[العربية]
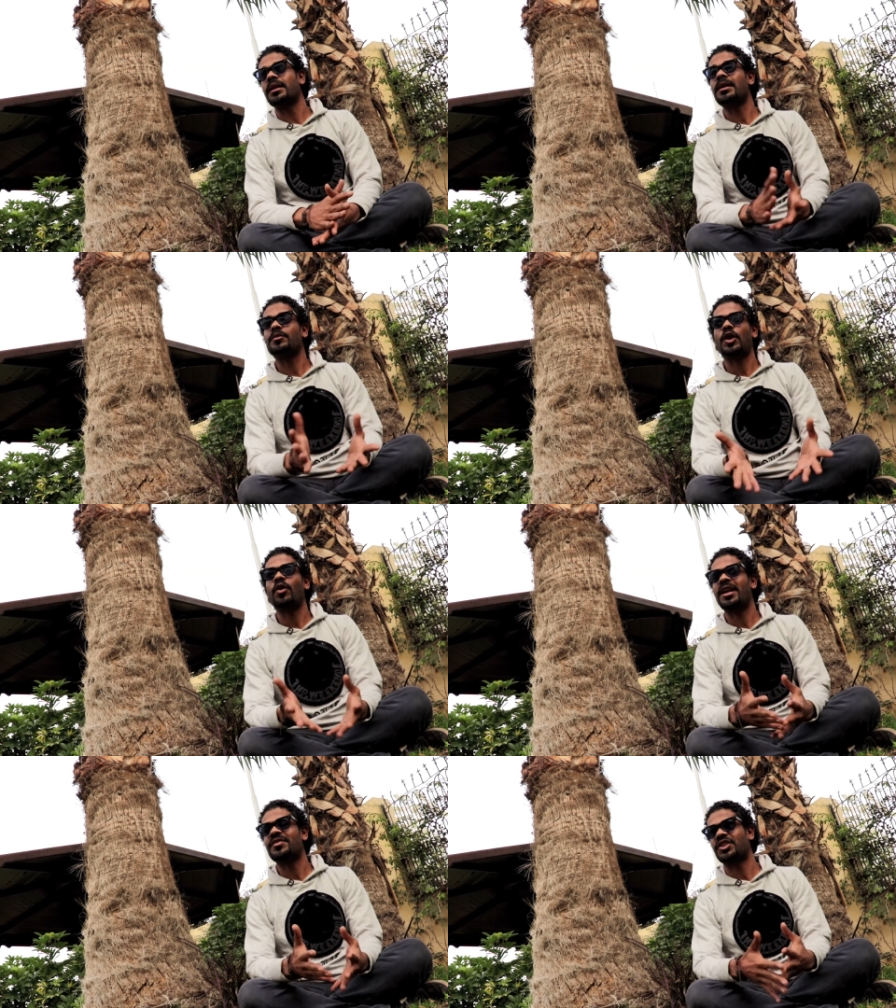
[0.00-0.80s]
انا مش
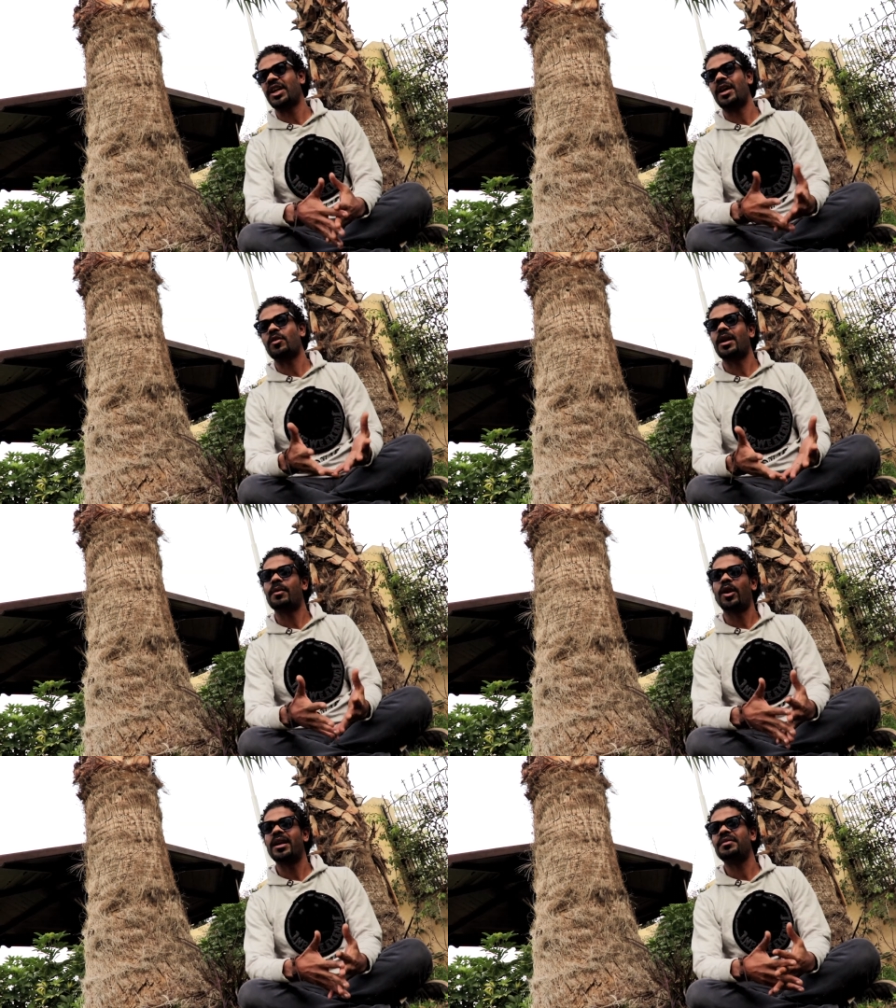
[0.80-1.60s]
هقول على نفسي شاعر ولا
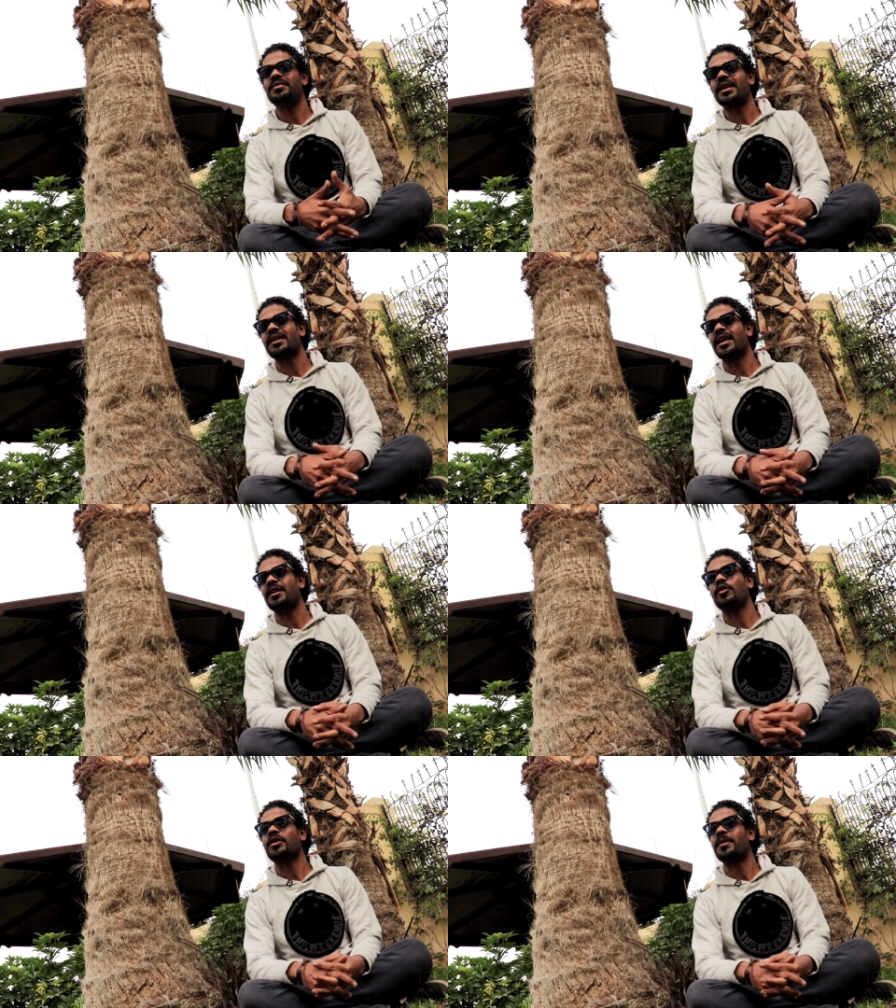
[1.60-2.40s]
مؤلف لكن
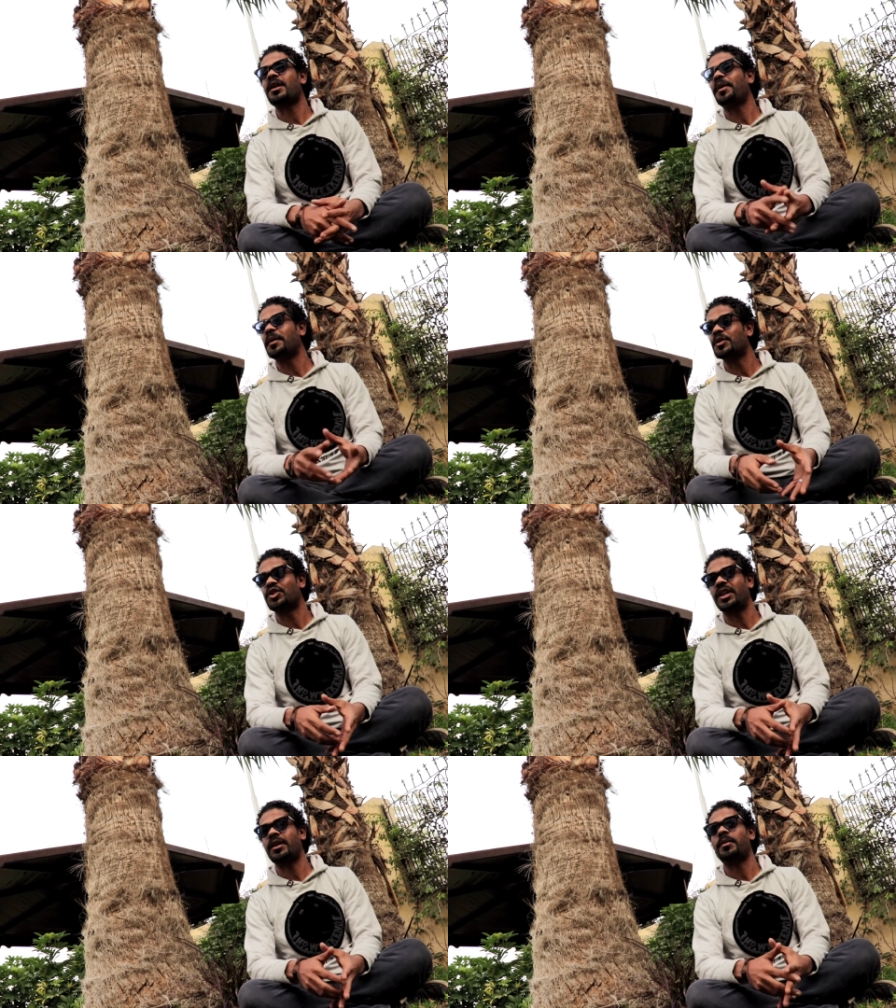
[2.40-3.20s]
يعني يعتبر انا بحب
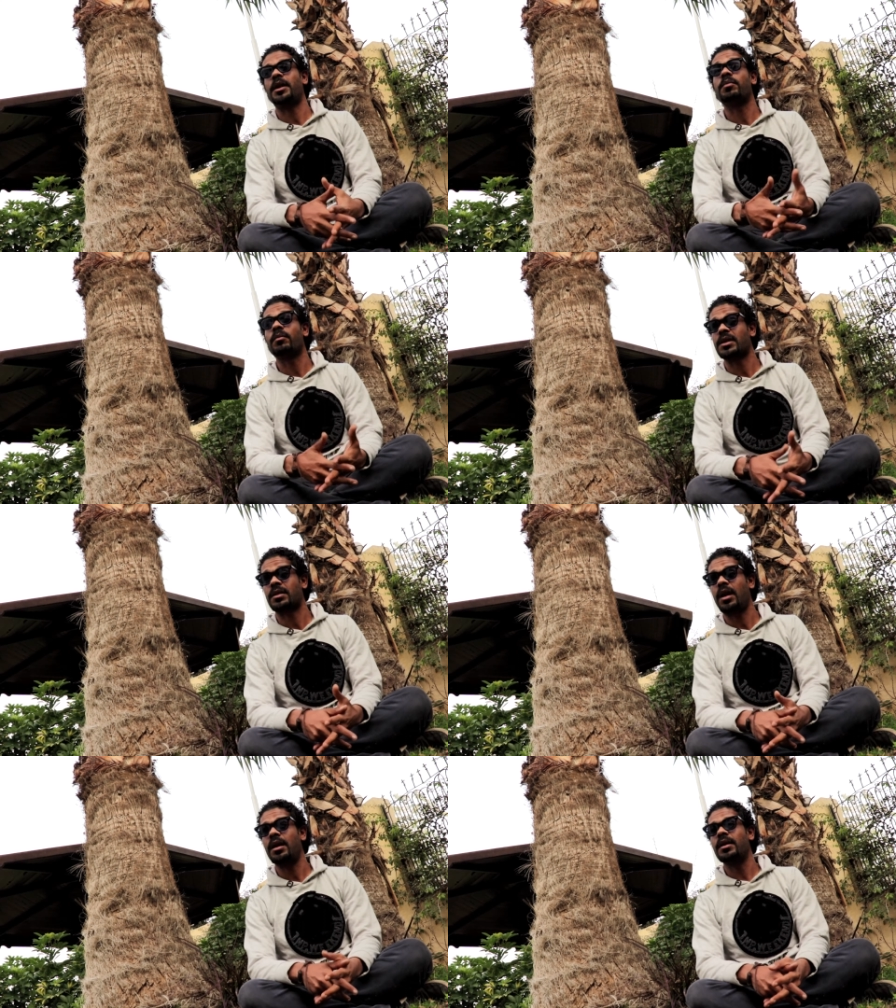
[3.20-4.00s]
الشعر وبحب
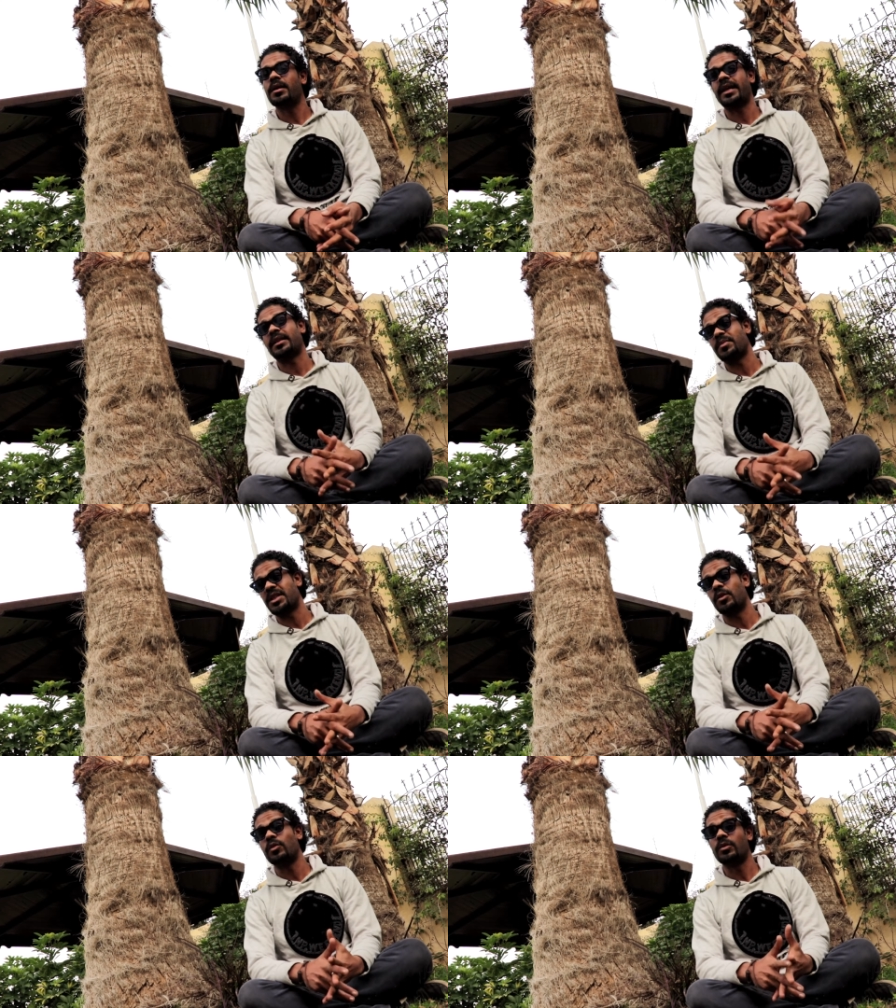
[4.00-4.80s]
المسرح
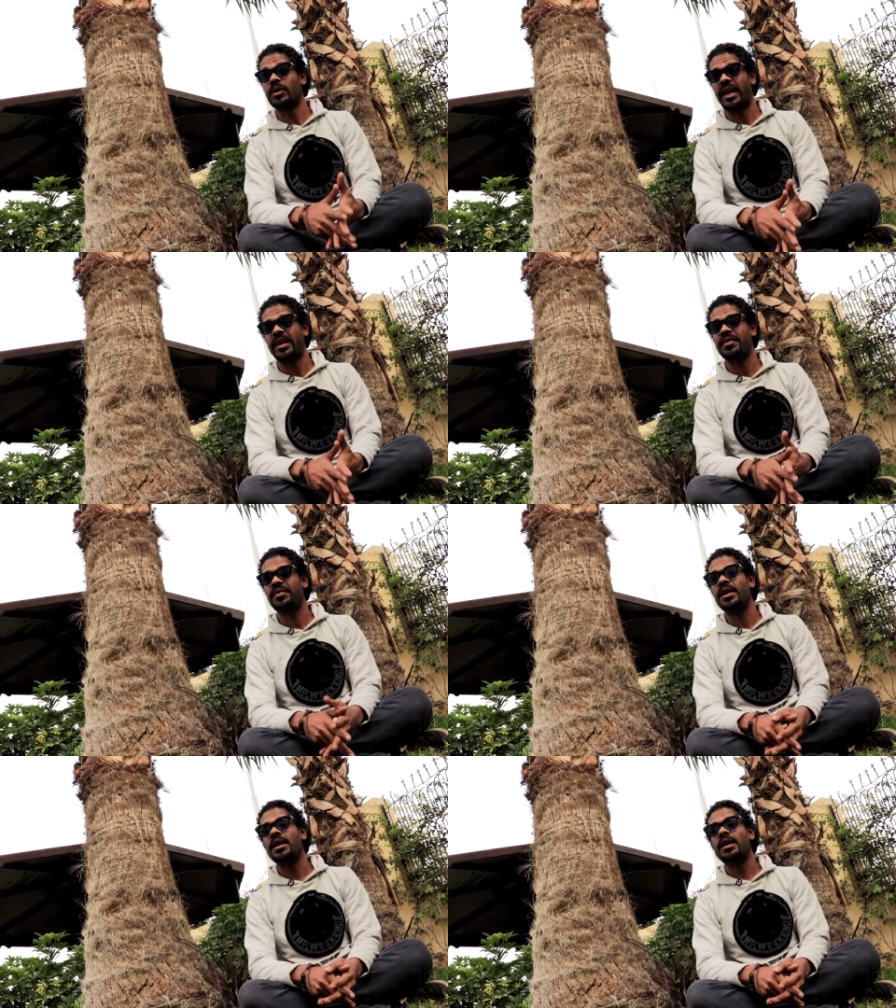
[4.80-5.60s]
كتمثيل وتاليف
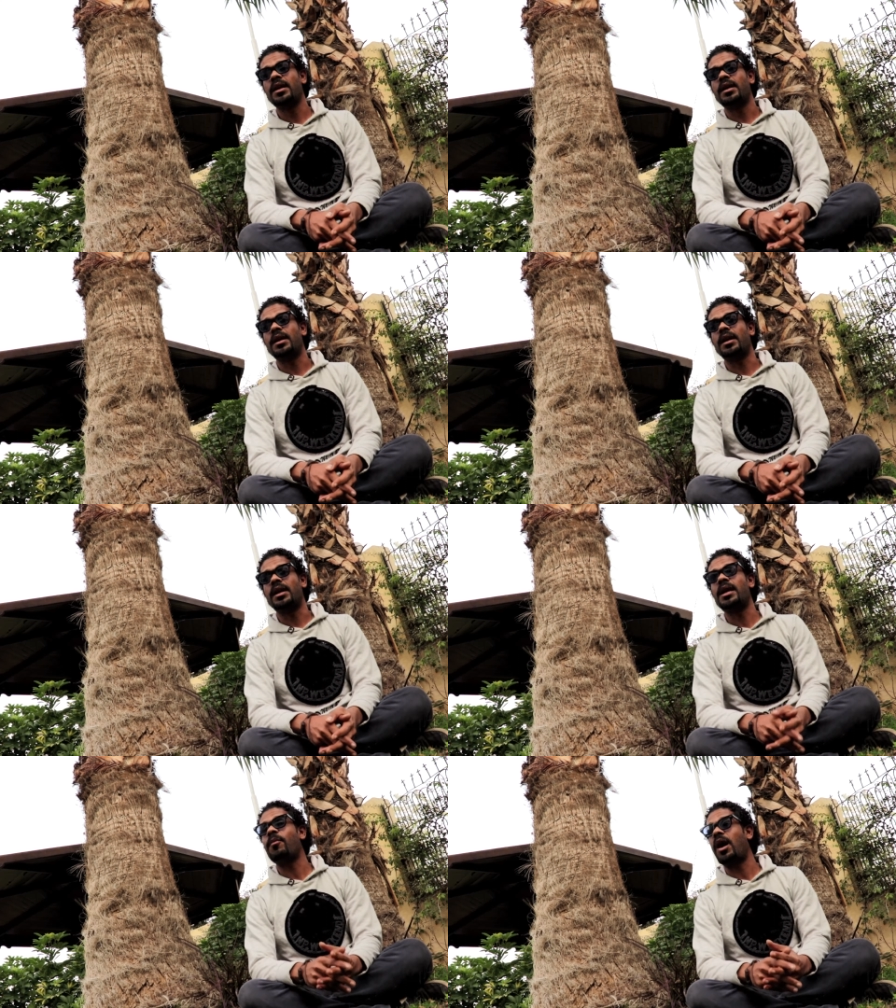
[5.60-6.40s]

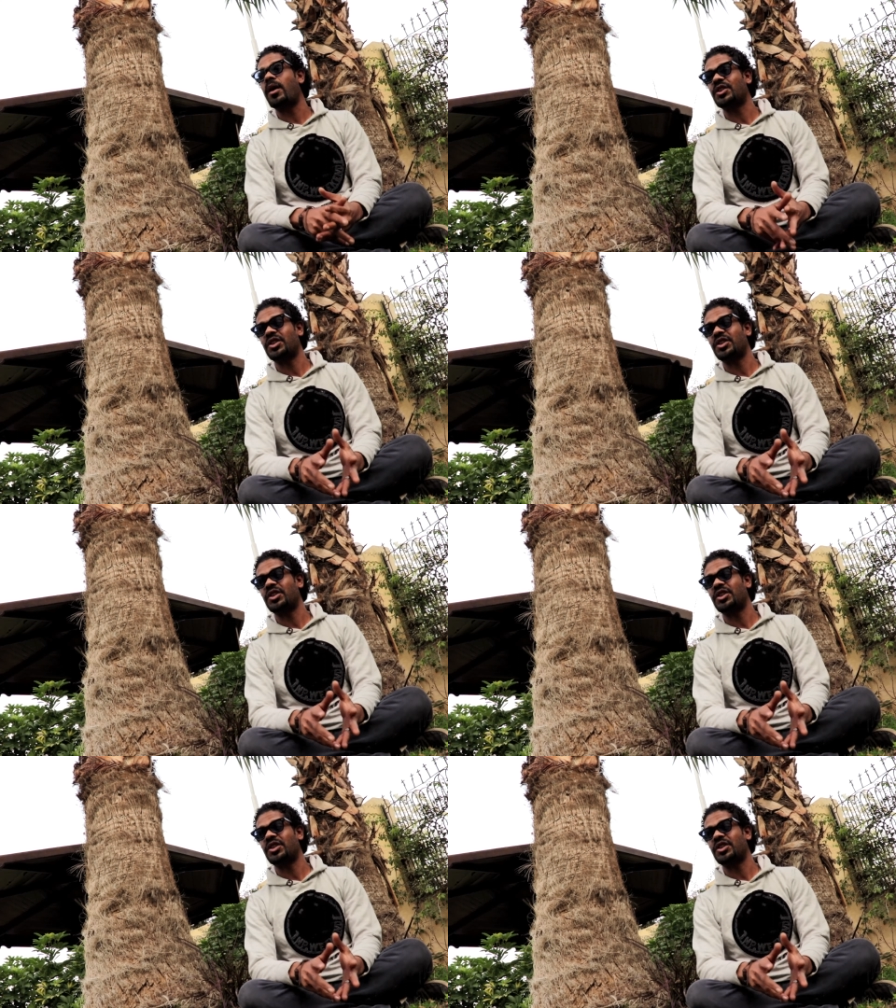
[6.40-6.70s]
ليا محاولات